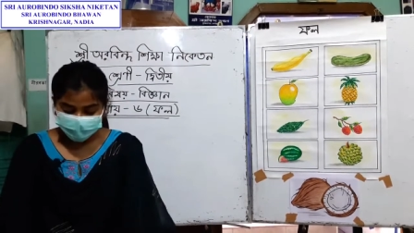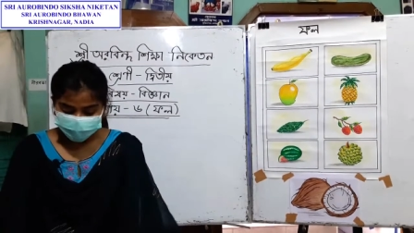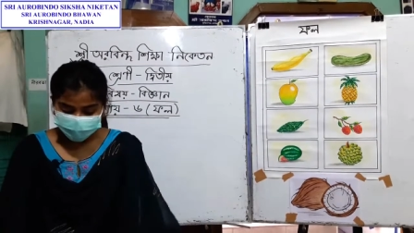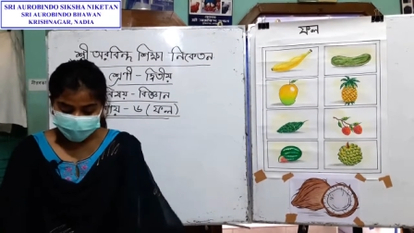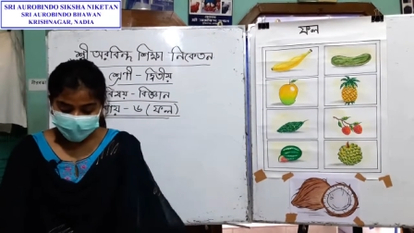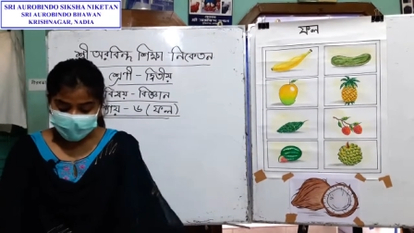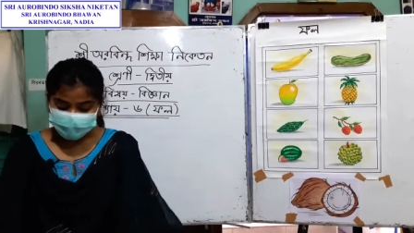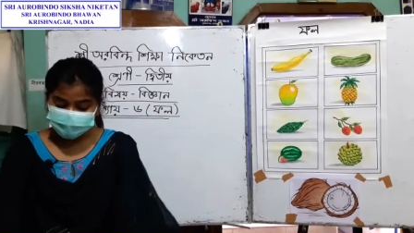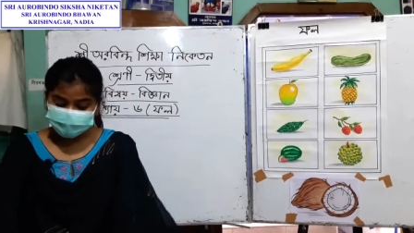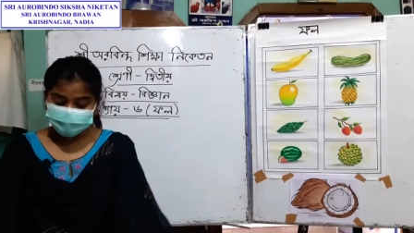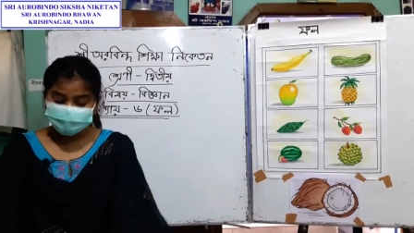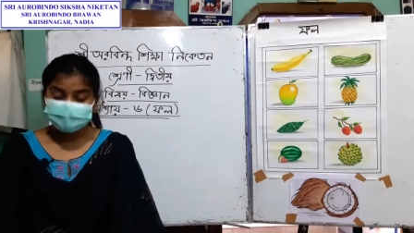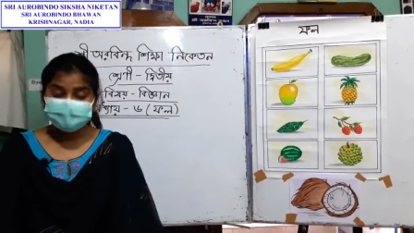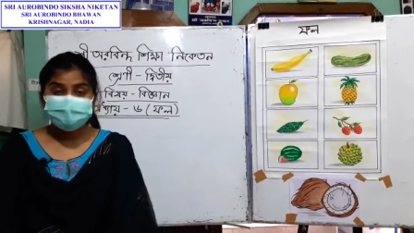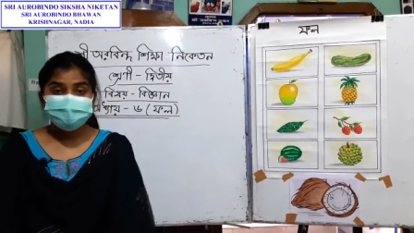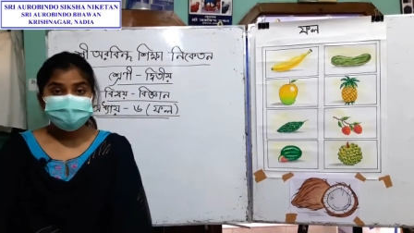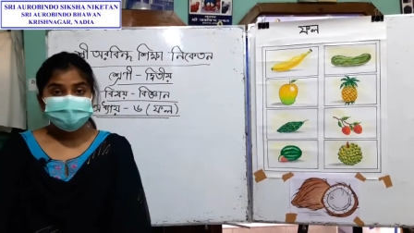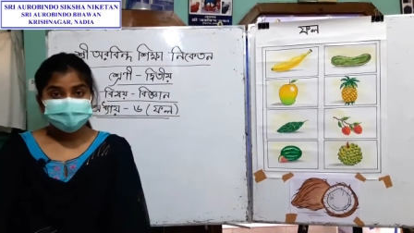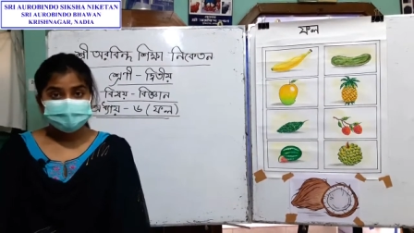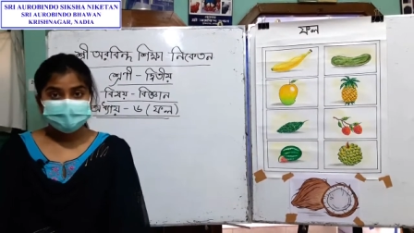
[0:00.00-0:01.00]
তো আশা করি
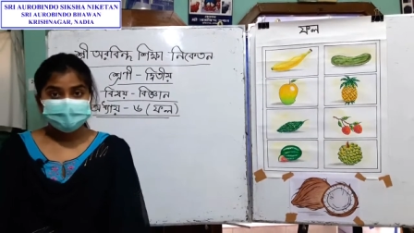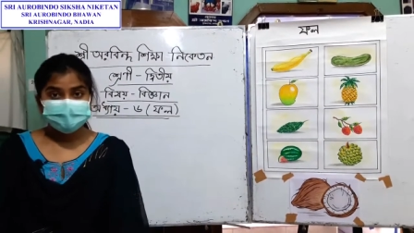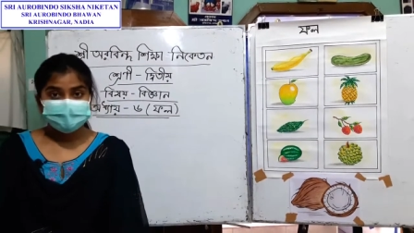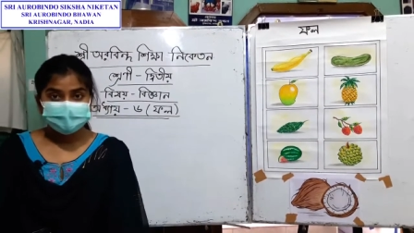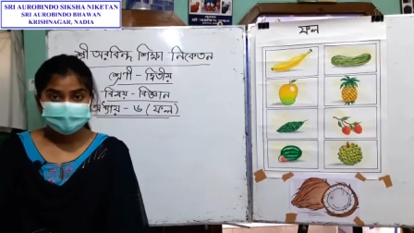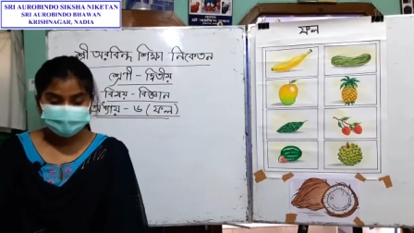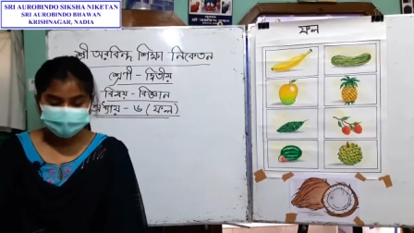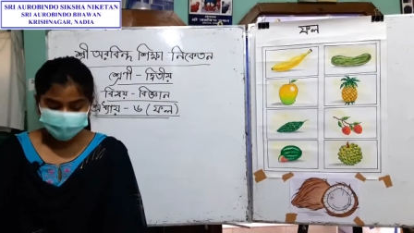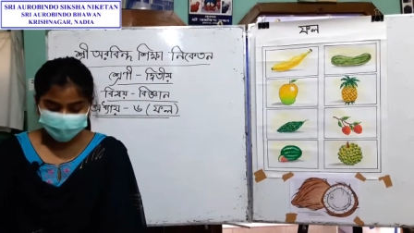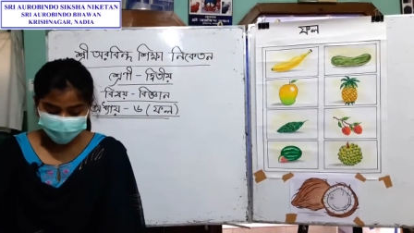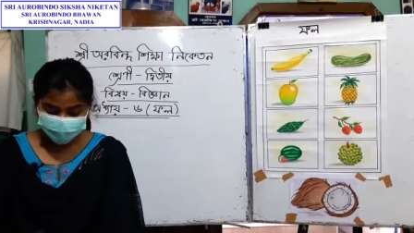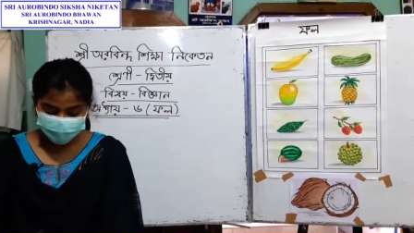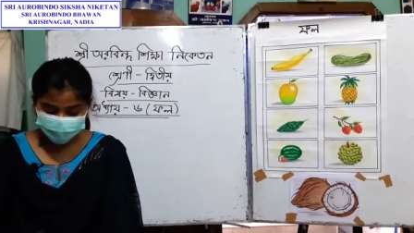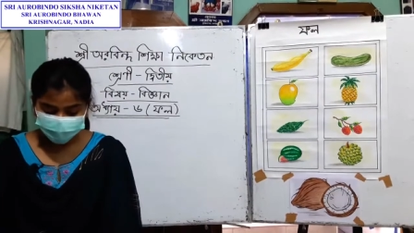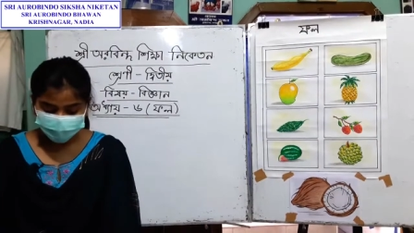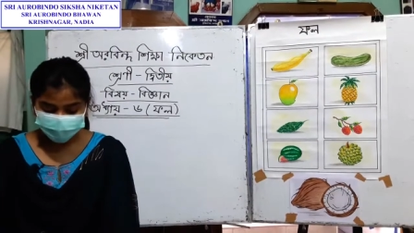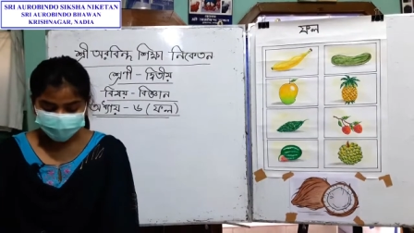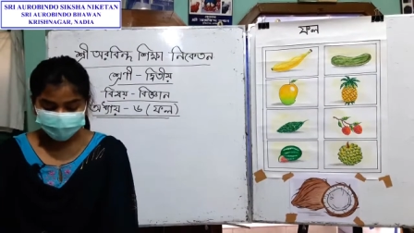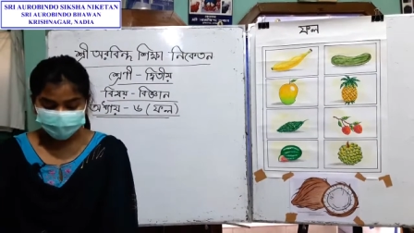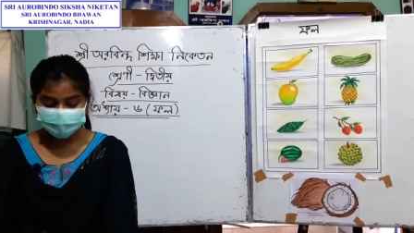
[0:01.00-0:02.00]
বুঝতে পেরেছ
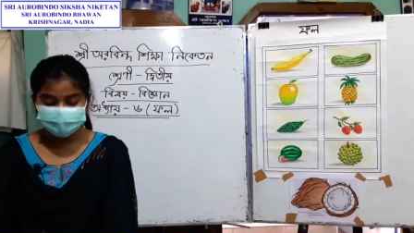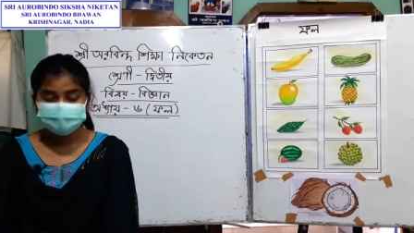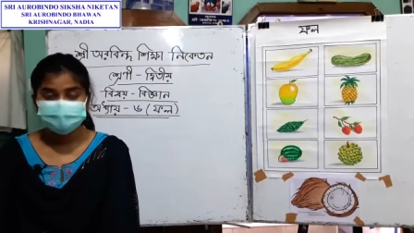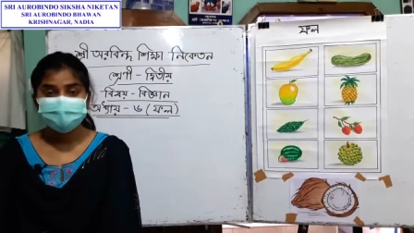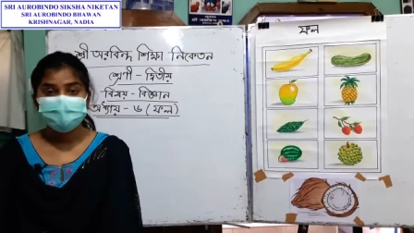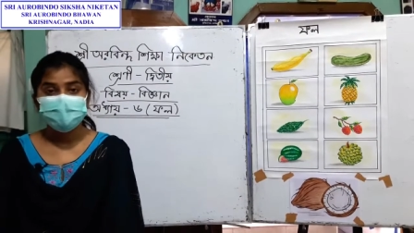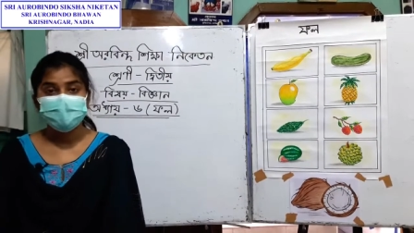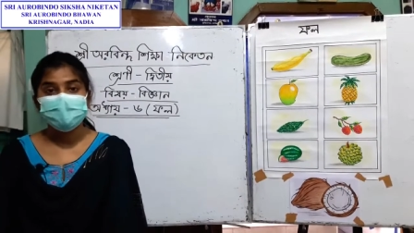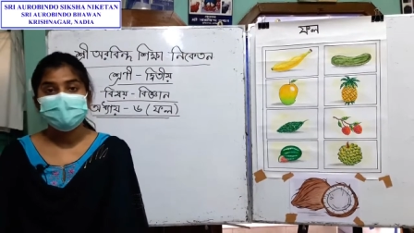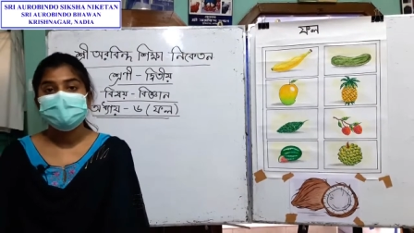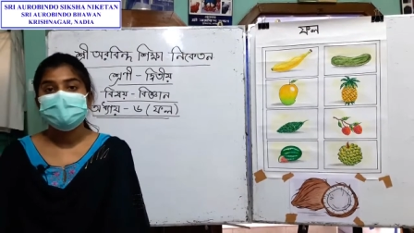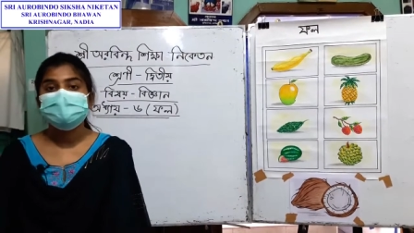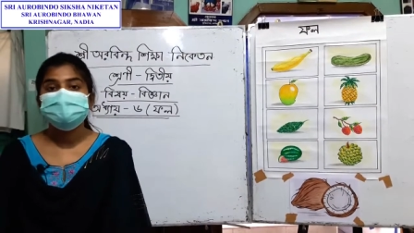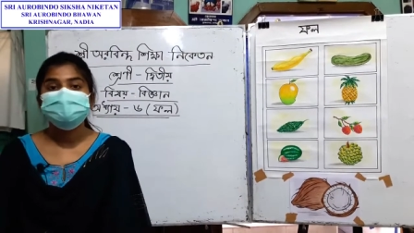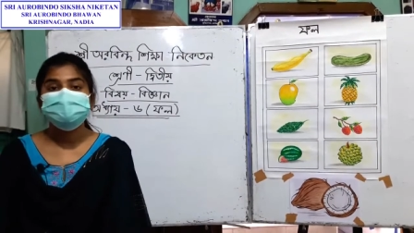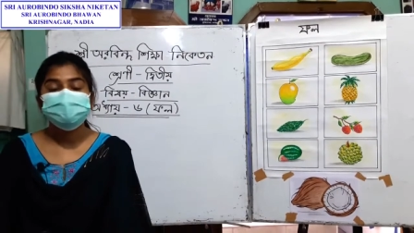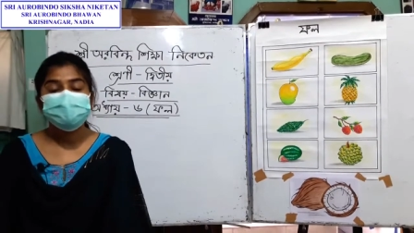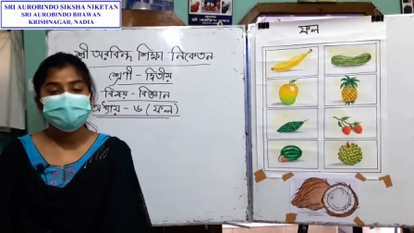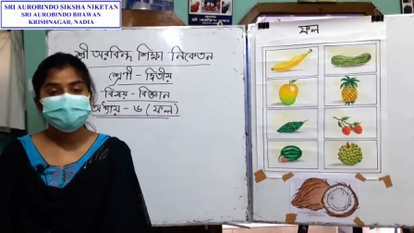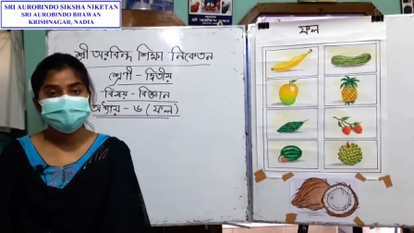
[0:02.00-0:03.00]
ফল আর
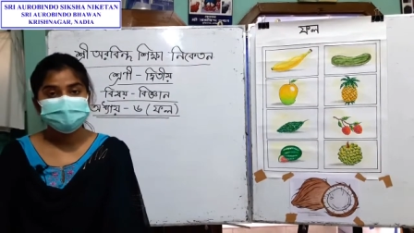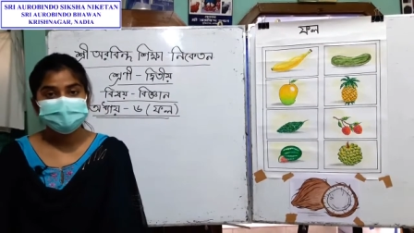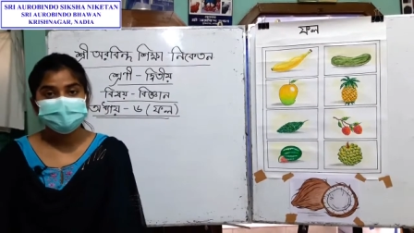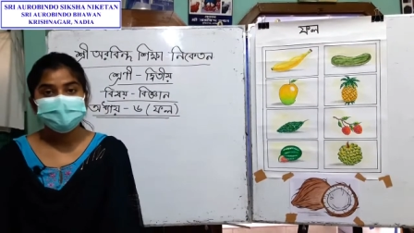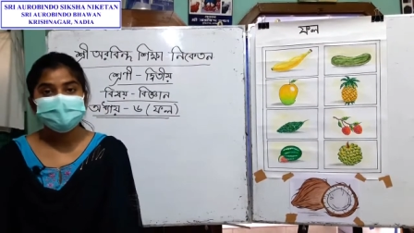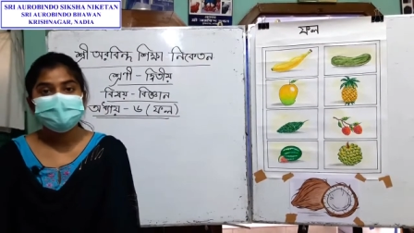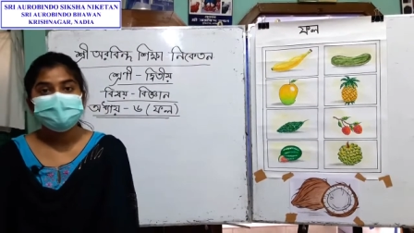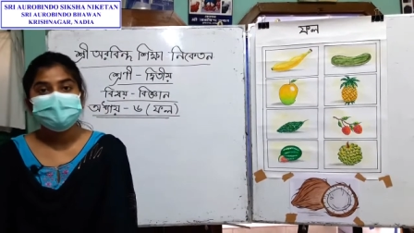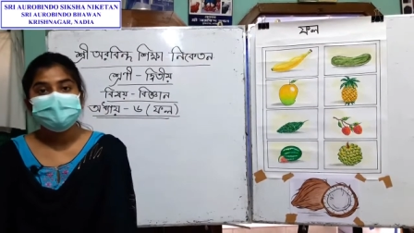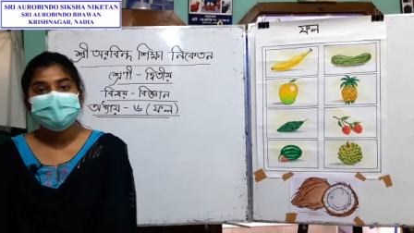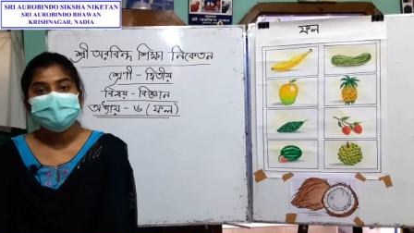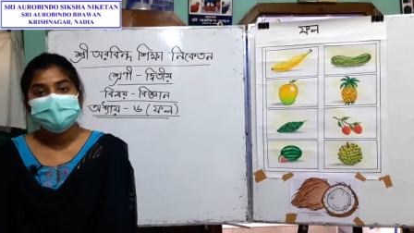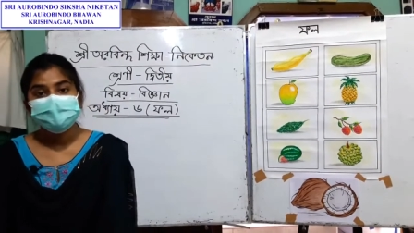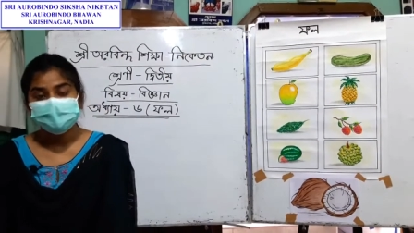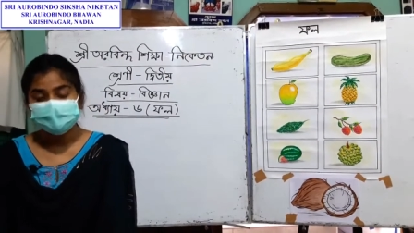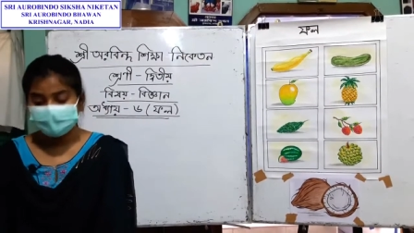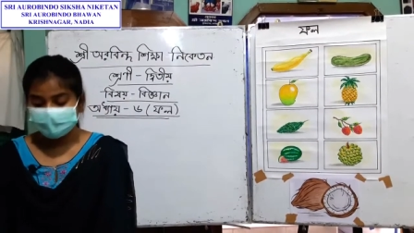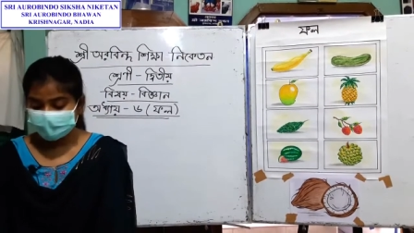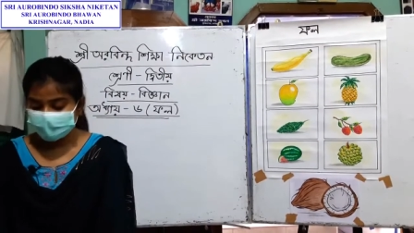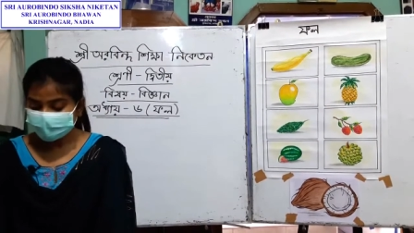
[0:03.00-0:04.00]
সবজি
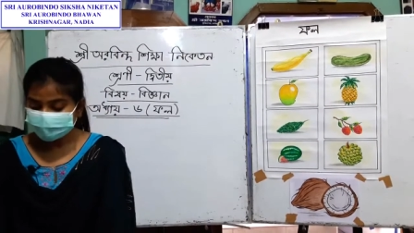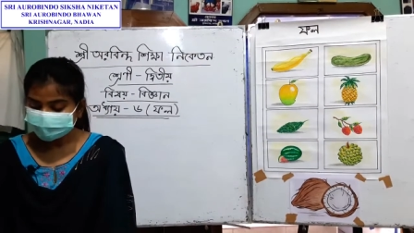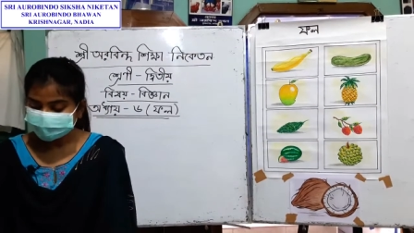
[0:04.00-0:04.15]
কি